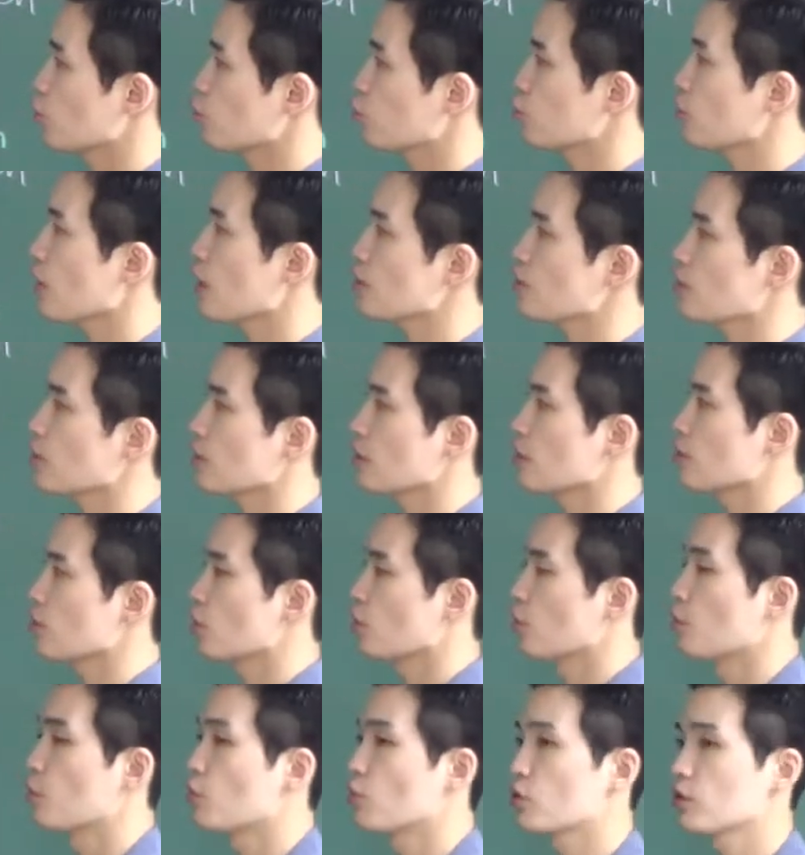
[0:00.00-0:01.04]
추가적인
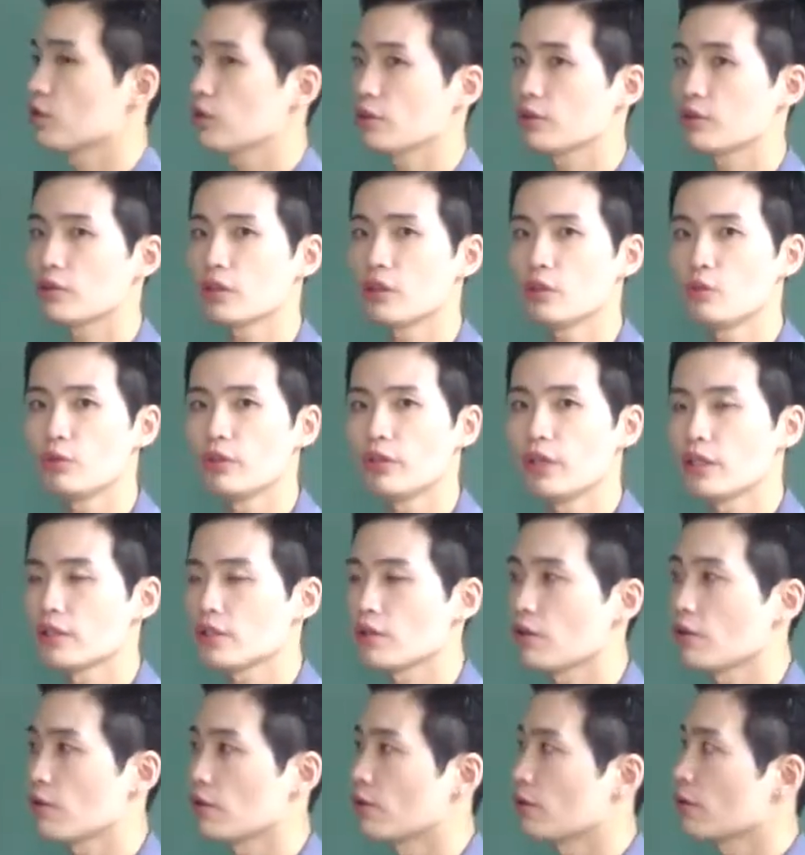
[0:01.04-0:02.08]
정보를 얻기
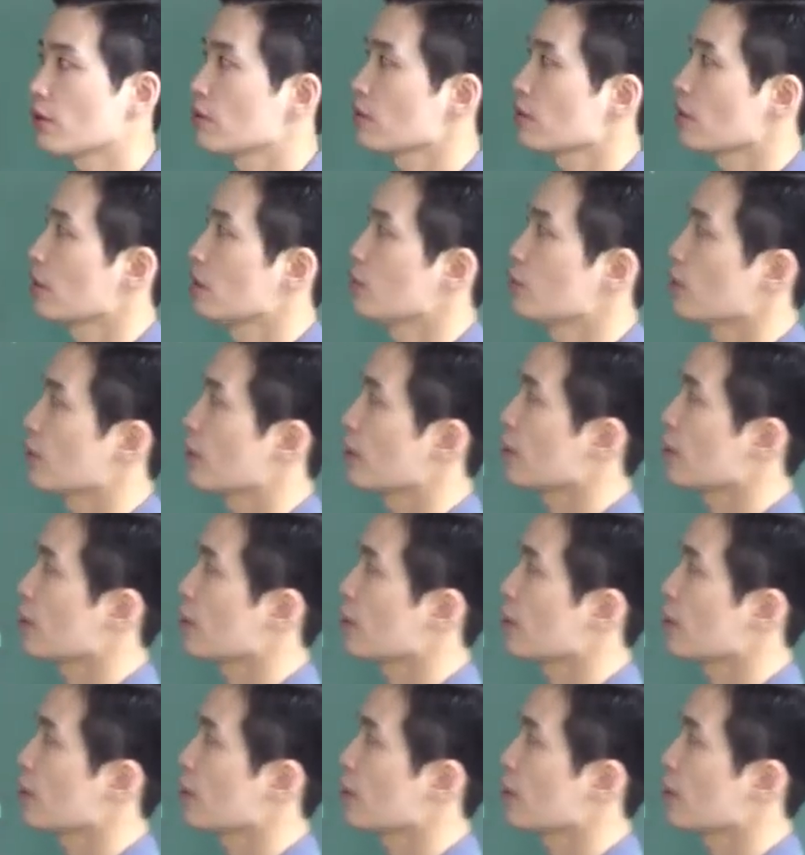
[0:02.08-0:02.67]
위해서 이렇게 해석할 수